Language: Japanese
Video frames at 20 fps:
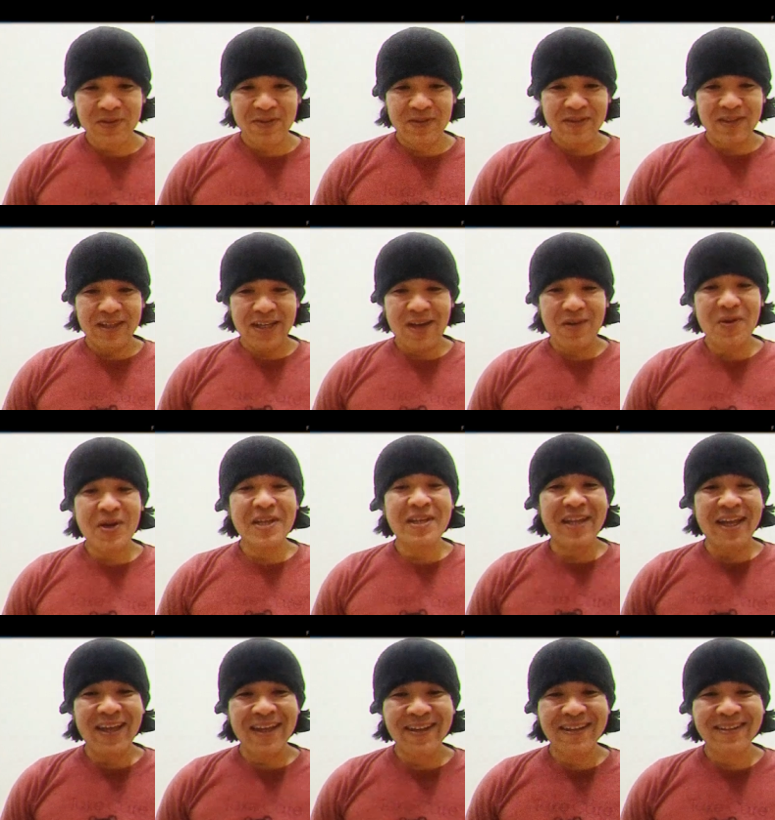かわいい
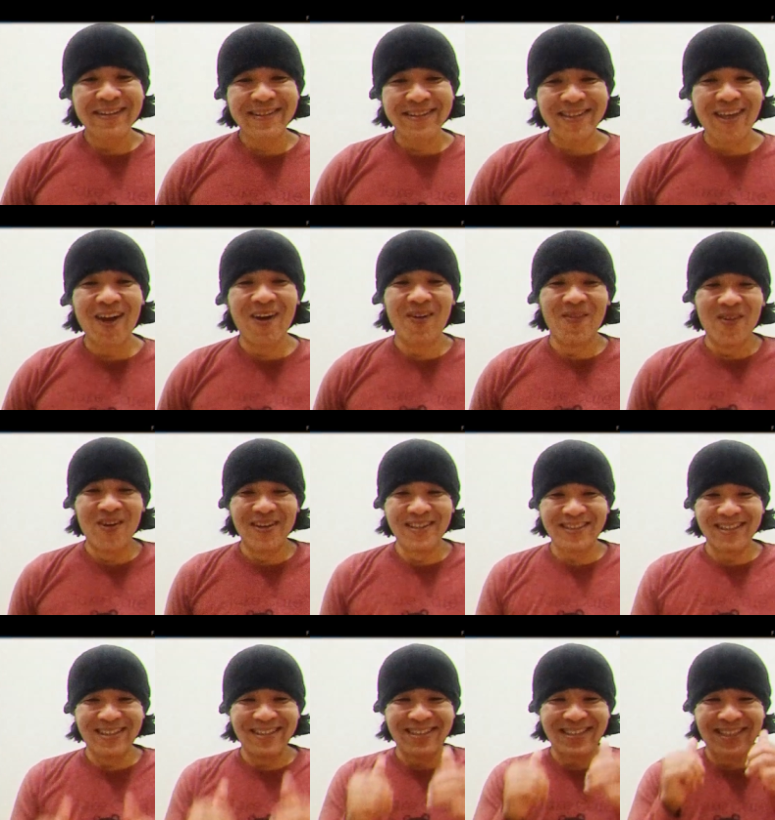ね。ャンプ
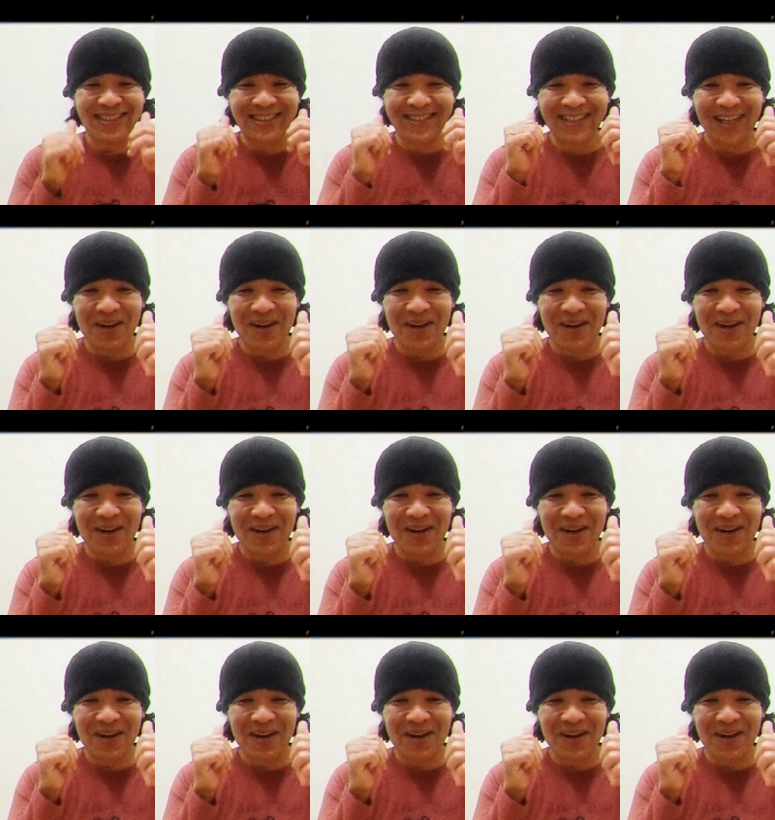一日さら